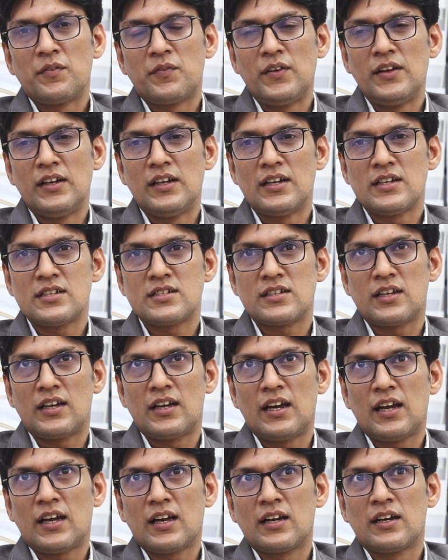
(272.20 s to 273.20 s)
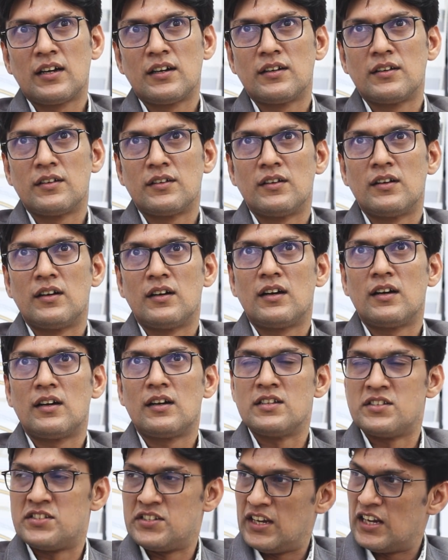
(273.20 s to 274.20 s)
फीलर्स एक
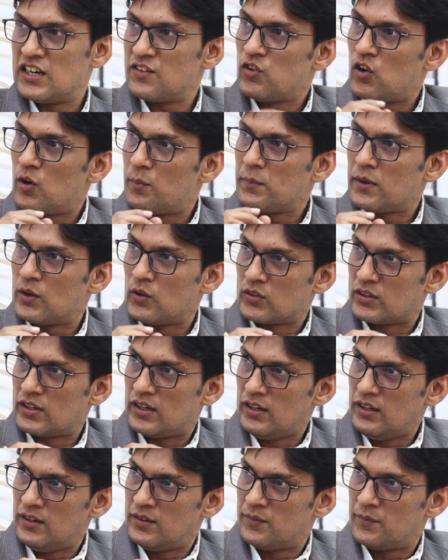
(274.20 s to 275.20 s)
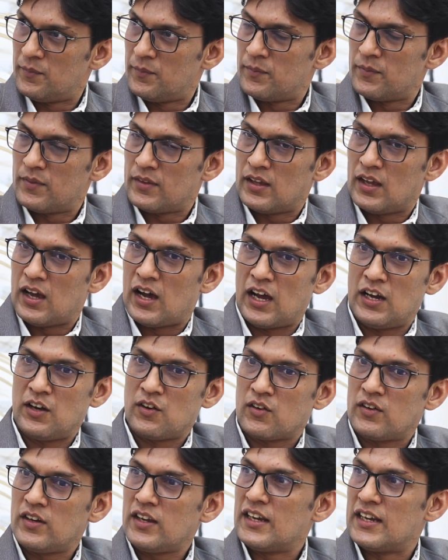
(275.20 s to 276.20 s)
जेल uh, फॉर्म में होता है
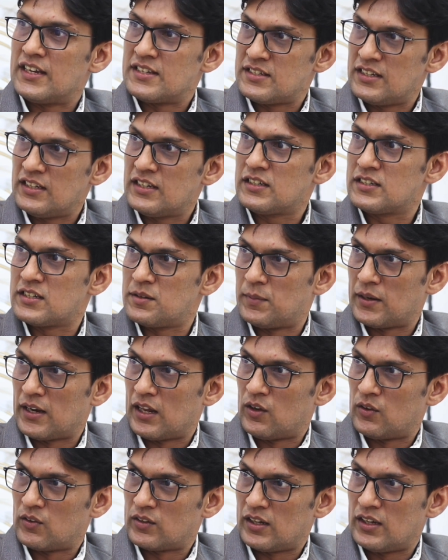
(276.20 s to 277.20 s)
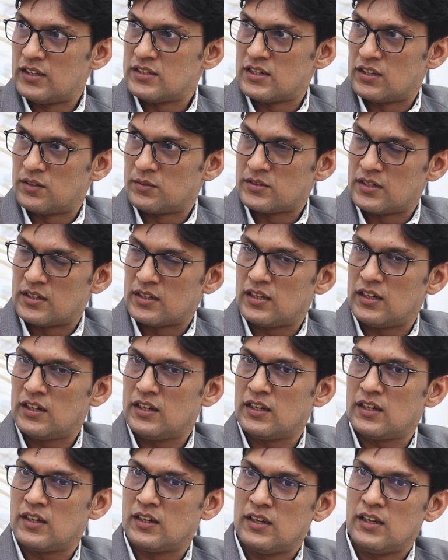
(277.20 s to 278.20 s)
हाइलोनिक एसिड से बना होता है
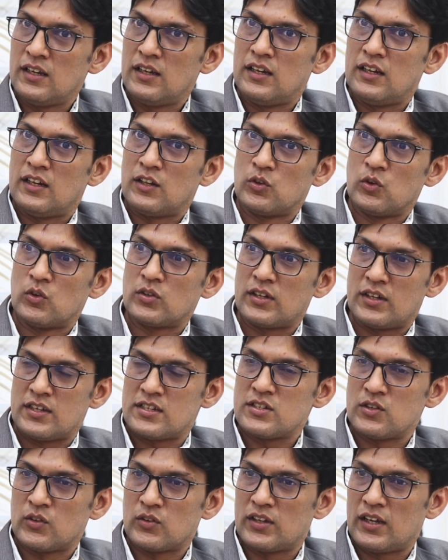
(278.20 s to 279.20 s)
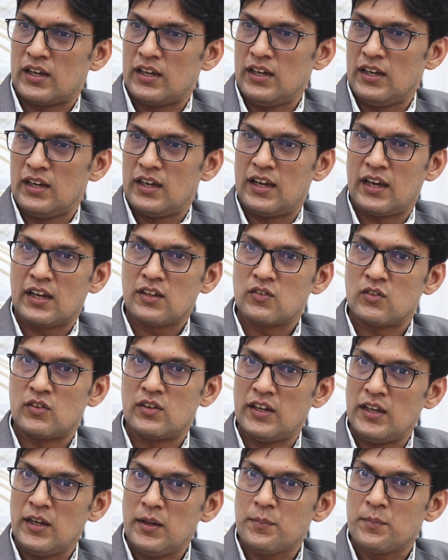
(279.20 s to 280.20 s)
जनरली ये दो तरह से होता है एक तो
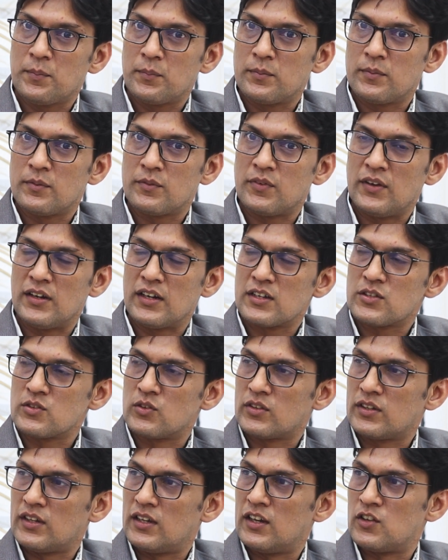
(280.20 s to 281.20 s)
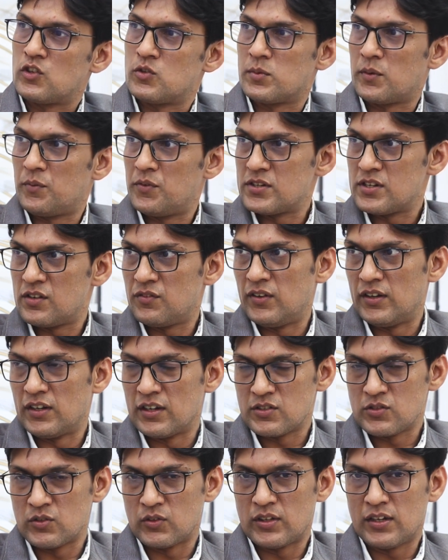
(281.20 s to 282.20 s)
डीप फीलर्स होते हैं एक सुपरफिशियल
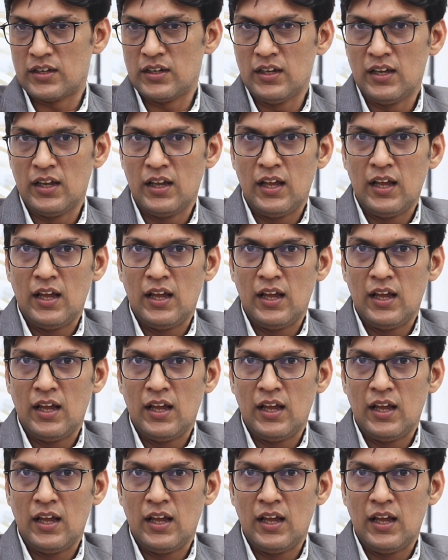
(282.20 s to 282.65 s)
फीलर्स होते हैं